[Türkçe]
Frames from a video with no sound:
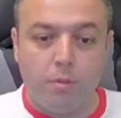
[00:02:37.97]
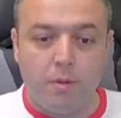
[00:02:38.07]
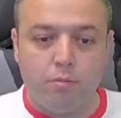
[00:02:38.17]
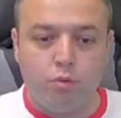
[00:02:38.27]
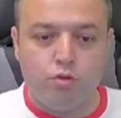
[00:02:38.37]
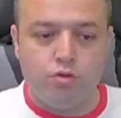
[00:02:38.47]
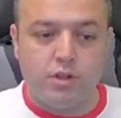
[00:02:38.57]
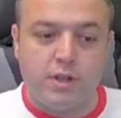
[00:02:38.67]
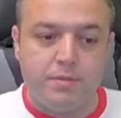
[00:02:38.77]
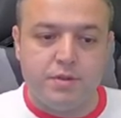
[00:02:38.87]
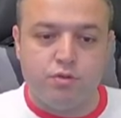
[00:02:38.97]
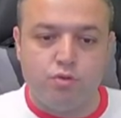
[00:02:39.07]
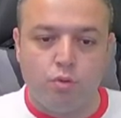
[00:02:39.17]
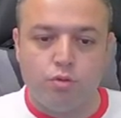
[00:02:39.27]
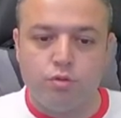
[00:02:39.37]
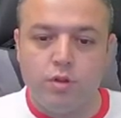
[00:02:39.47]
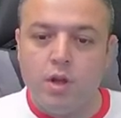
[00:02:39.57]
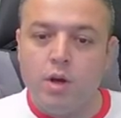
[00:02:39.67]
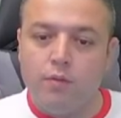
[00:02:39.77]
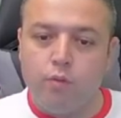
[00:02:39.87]
ama bu oyuncuların hepsinin çoğunun
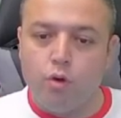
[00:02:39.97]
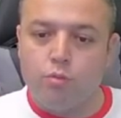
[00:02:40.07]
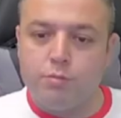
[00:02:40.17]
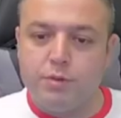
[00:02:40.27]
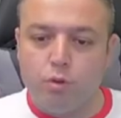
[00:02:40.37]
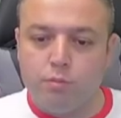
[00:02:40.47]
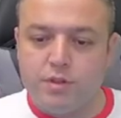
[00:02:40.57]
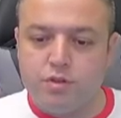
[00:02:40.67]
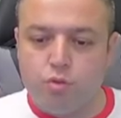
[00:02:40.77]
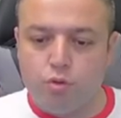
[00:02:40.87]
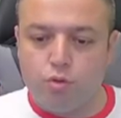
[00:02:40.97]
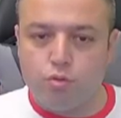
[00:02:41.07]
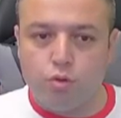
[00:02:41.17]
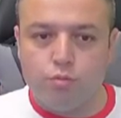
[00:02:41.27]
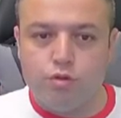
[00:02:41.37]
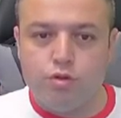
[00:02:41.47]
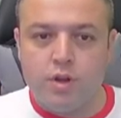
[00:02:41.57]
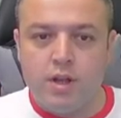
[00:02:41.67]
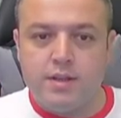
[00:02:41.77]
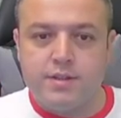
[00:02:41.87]
formu 1 olması çok kötü olmuş.
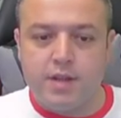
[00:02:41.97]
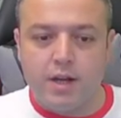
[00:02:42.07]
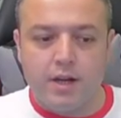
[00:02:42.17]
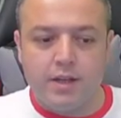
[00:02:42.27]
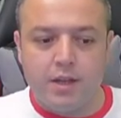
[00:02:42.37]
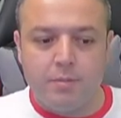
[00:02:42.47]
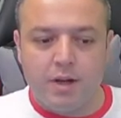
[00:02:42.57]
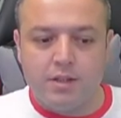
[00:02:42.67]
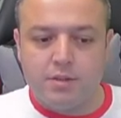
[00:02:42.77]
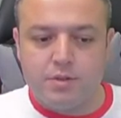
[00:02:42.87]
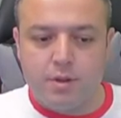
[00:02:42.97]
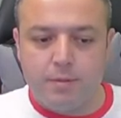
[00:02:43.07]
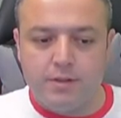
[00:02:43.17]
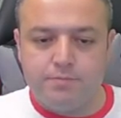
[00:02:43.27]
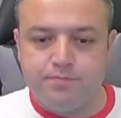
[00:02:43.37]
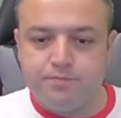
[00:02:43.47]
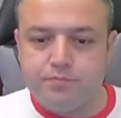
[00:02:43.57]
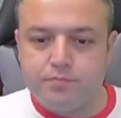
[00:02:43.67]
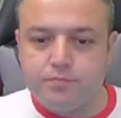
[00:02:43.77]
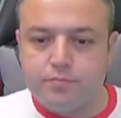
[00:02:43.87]
Zakarya'ya baktığımız zaman
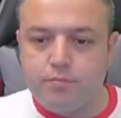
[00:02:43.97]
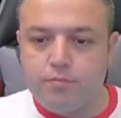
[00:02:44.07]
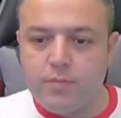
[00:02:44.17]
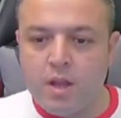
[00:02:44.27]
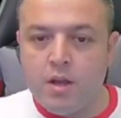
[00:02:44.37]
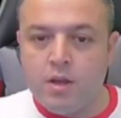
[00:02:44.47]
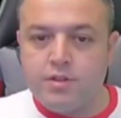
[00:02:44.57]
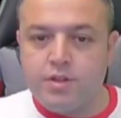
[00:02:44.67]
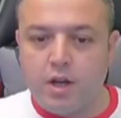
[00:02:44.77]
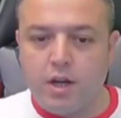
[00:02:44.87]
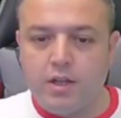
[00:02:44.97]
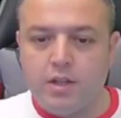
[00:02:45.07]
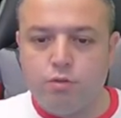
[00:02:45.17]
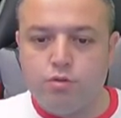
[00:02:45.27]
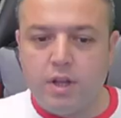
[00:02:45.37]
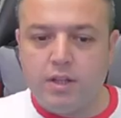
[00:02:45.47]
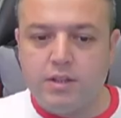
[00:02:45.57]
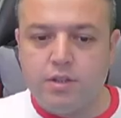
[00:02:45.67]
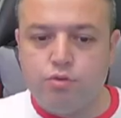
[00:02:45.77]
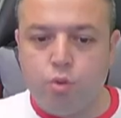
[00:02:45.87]
Zakarya'nın
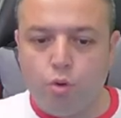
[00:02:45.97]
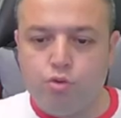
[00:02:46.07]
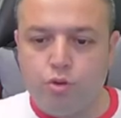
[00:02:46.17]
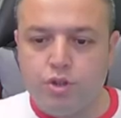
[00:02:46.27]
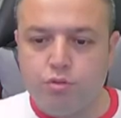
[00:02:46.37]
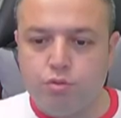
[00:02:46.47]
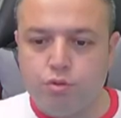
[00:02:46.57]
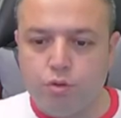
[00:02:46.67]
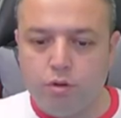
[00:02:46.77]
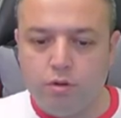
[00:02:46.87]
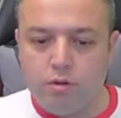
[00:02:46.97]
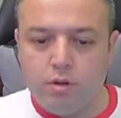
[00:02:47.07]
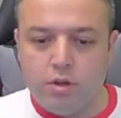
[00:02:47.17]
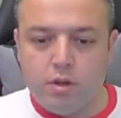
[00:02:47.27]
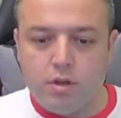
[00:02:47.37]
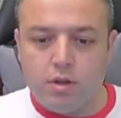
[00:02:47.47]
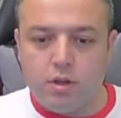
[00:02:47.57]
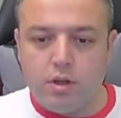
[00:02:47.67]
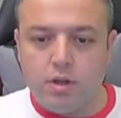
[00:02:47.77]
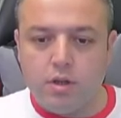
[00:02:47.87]
özellikleri çok çok iyi duruyor. Ee,
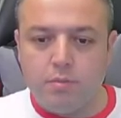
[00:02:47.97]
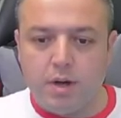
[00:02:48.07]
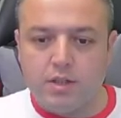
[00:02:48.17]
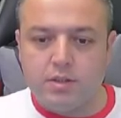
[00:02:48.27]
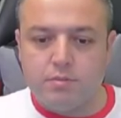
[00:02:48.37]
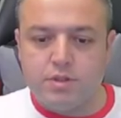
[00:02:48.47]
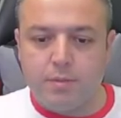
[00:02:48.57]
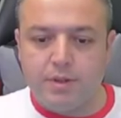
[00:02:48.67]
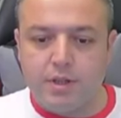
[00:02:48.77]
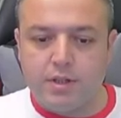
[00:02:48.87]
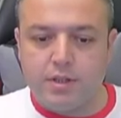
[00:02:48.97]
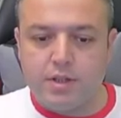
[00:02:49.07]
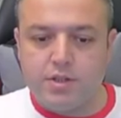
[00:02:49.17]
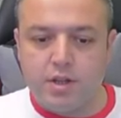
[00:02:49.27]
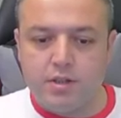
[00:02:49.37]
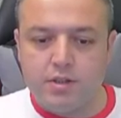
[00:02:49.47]
baktığımız zaman arkadaşlar